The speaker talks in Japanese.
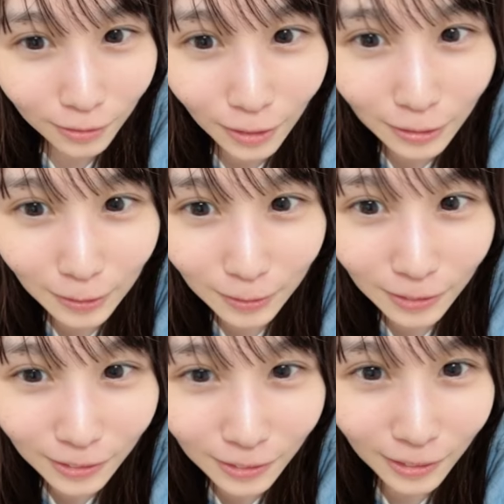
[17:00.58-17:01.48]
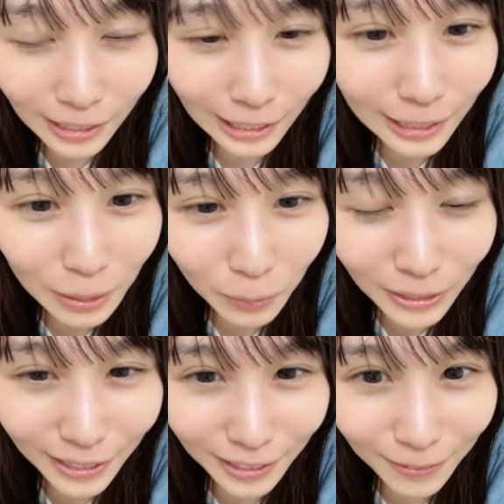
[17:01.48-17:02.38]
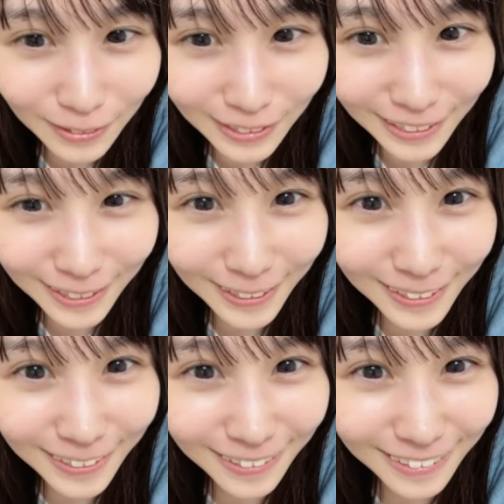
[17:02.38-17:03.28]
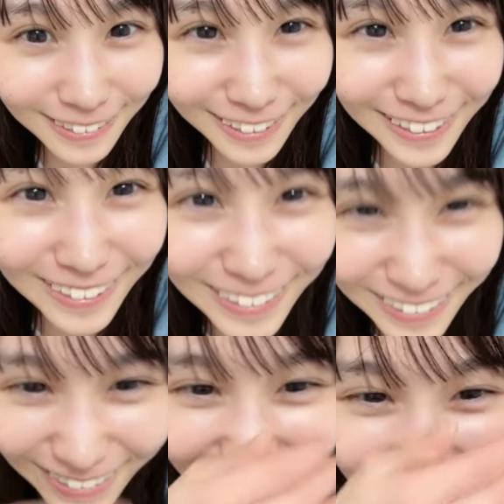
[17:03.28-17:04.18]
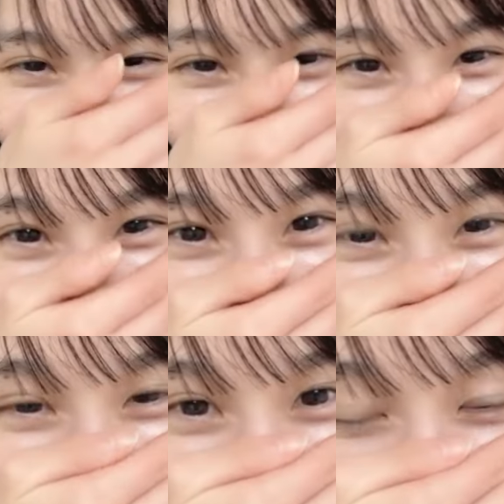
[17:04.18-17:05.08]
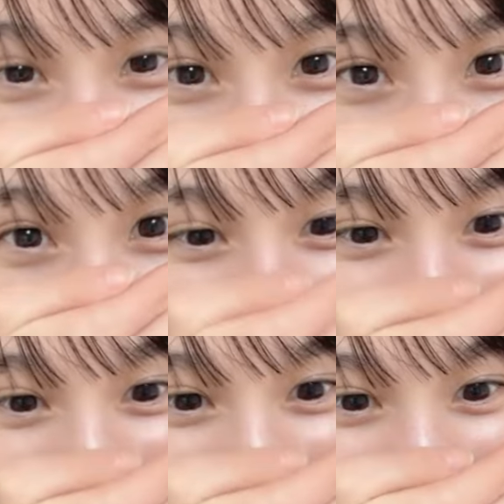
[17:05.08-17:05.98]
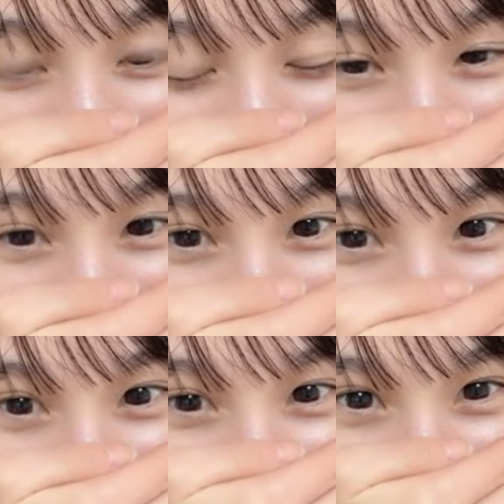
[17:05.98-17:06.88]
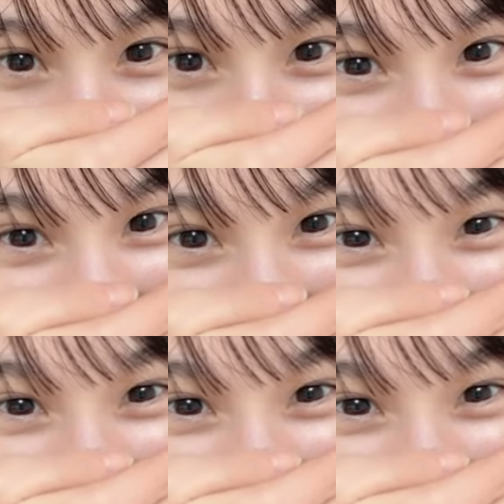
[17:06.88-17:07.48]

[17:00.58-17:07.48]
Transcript: なんかちょっと聞いてもいいんかなみたいなあの声で聞かれるあざ多いですね